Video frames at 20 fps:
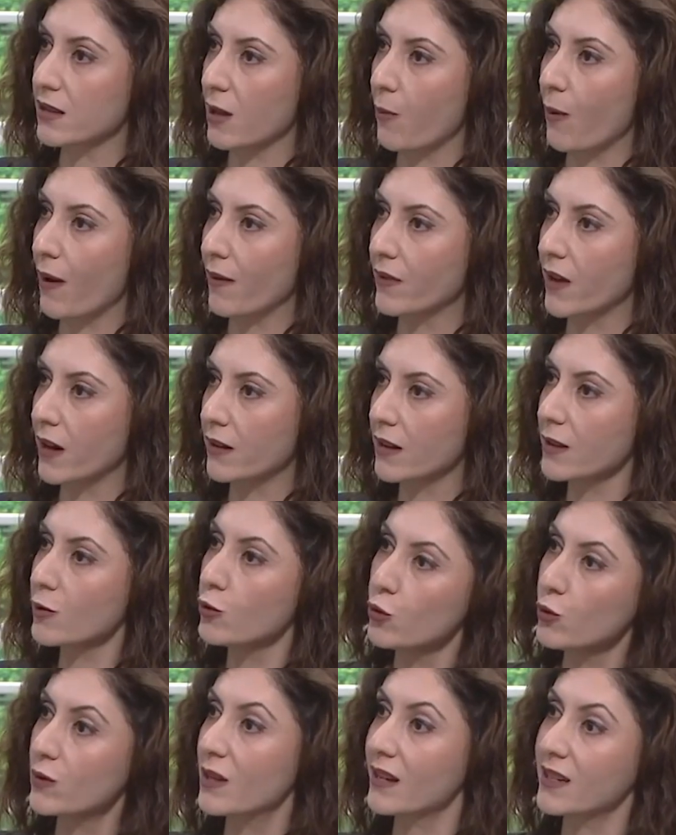yapanlarda da
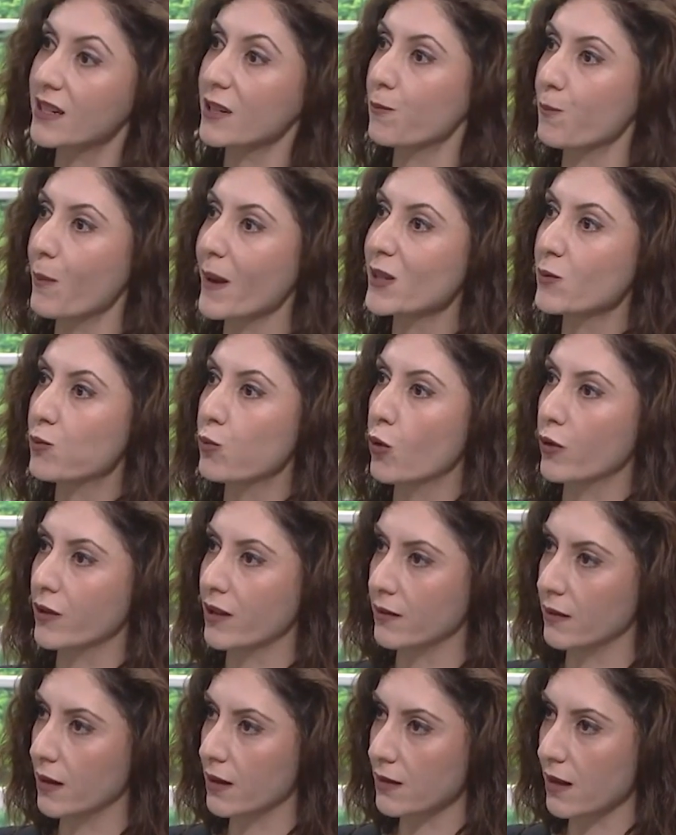%45 bu
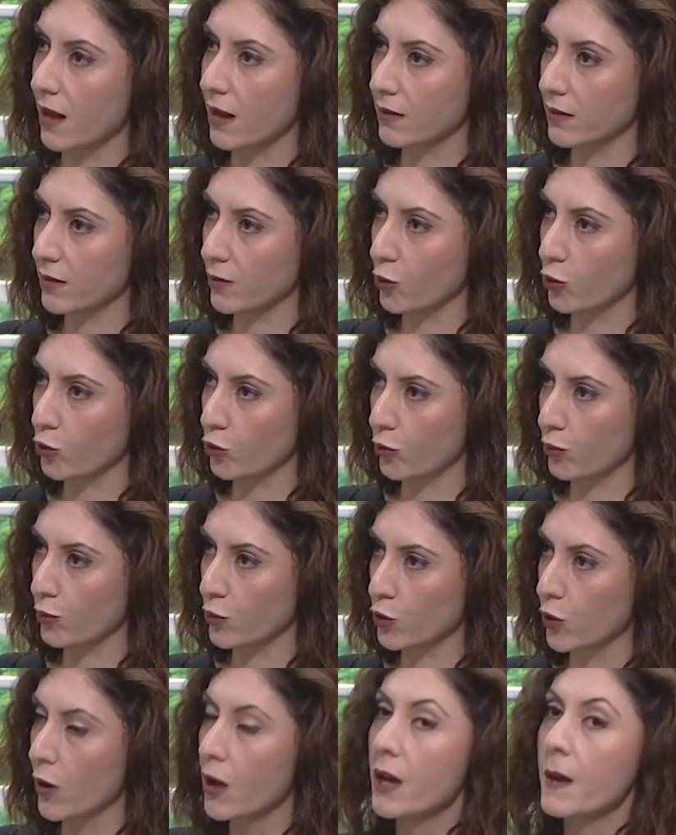oranın azaldığı
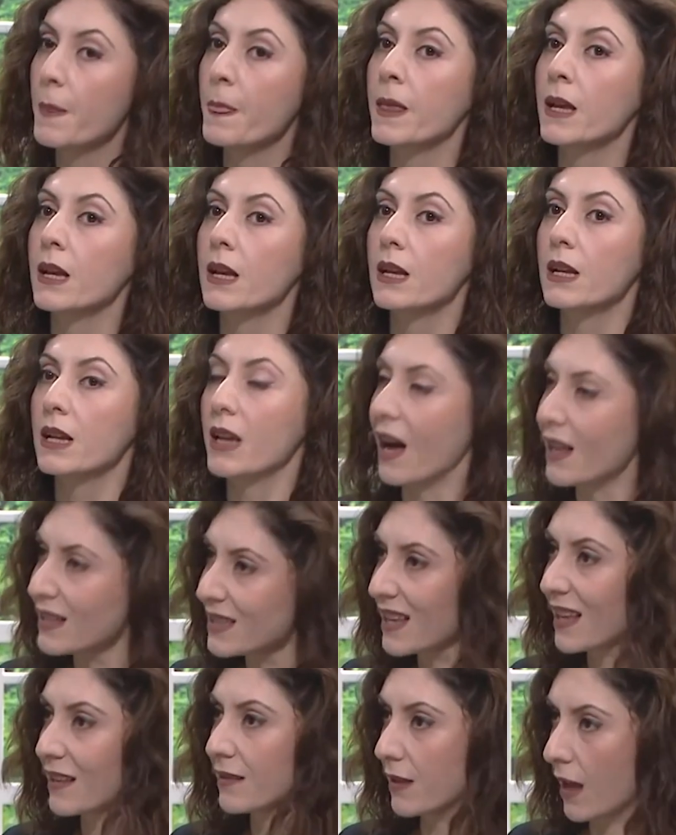görülmüş.
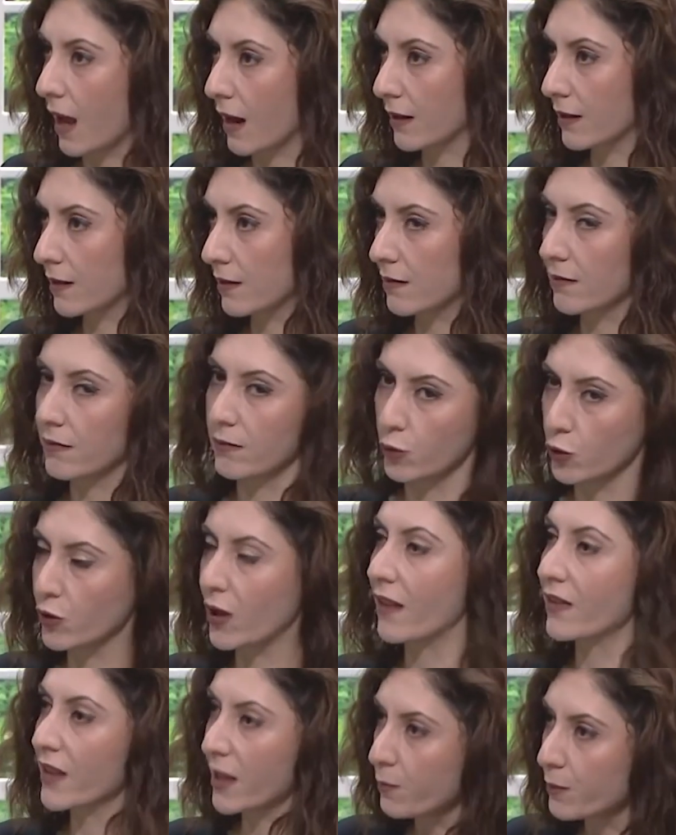Lancet dergisi
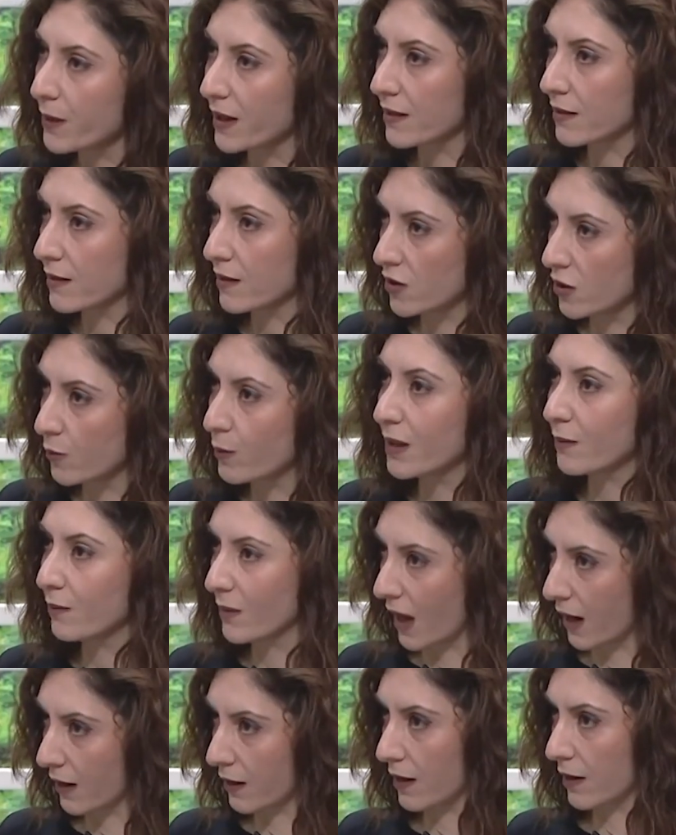dünyanın en prestijli bilim
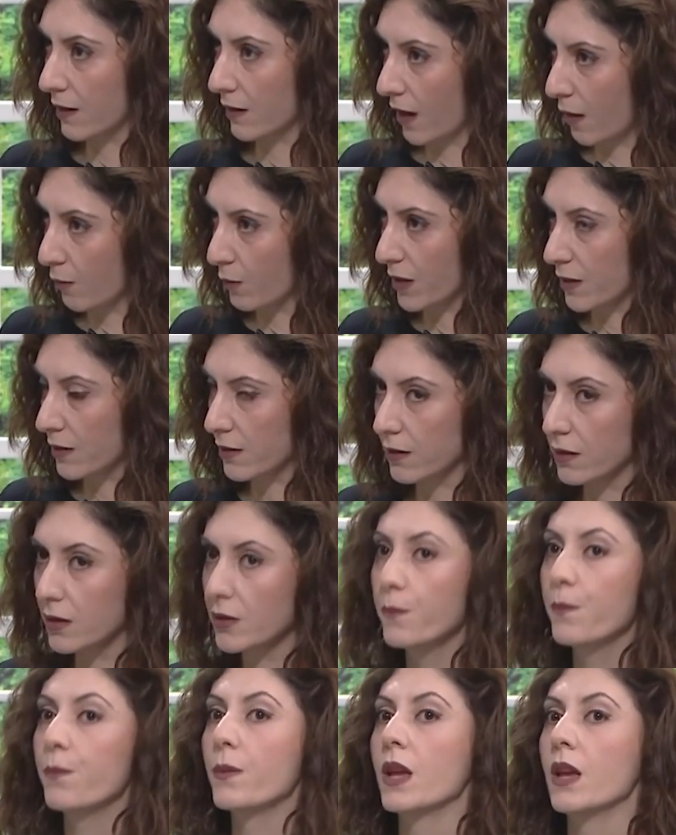dergilerinden
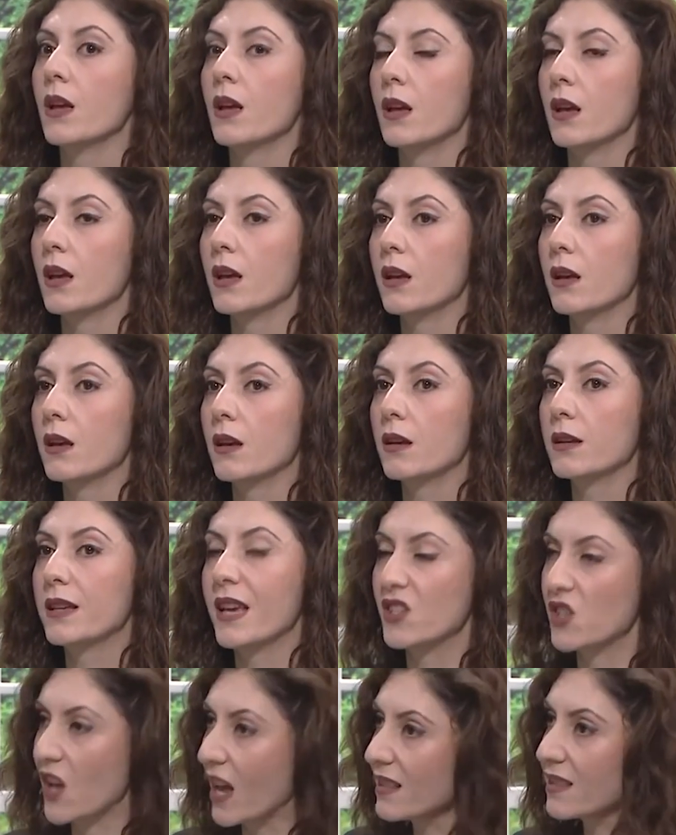birisidir. Ee,
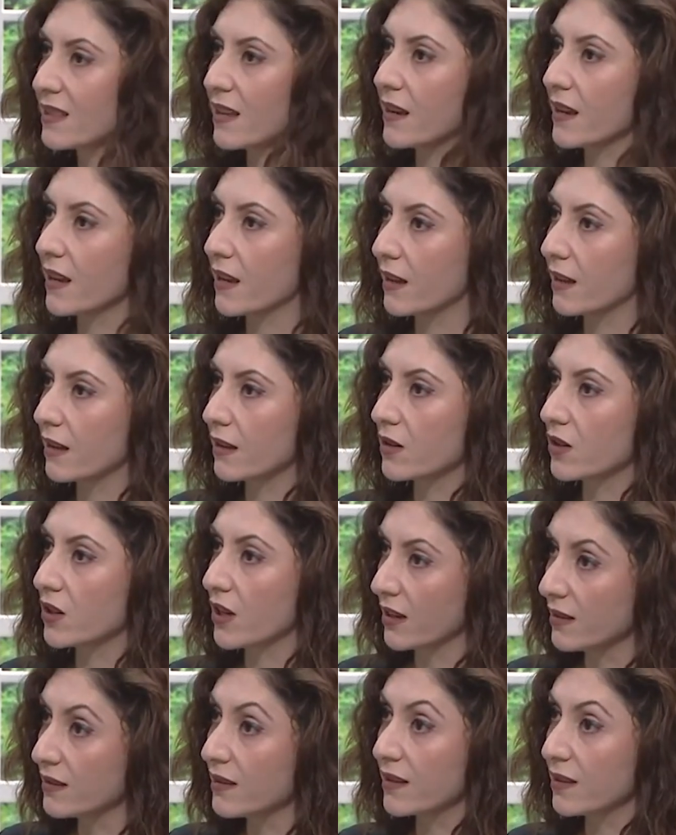geçen sene
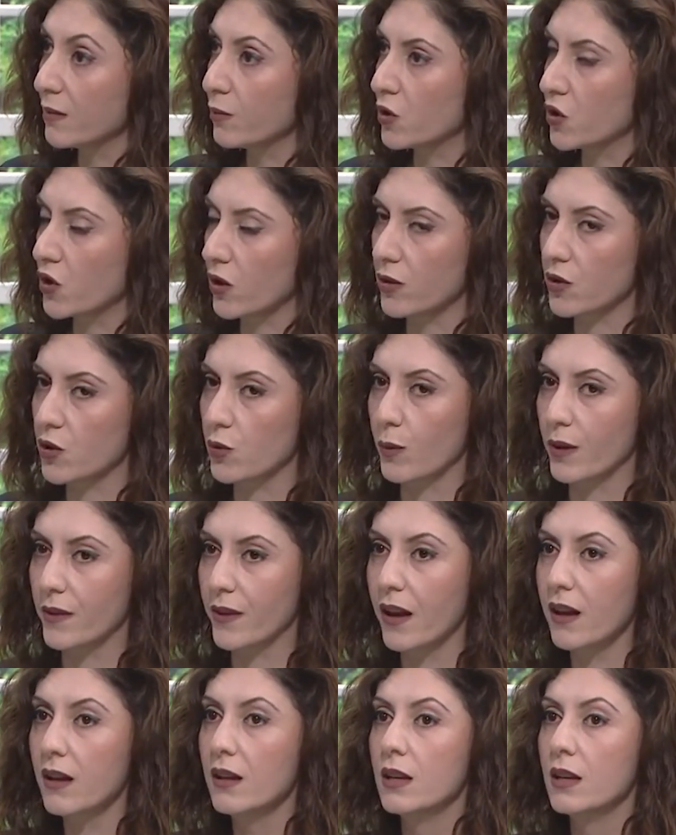yayınladığı bir çalışmada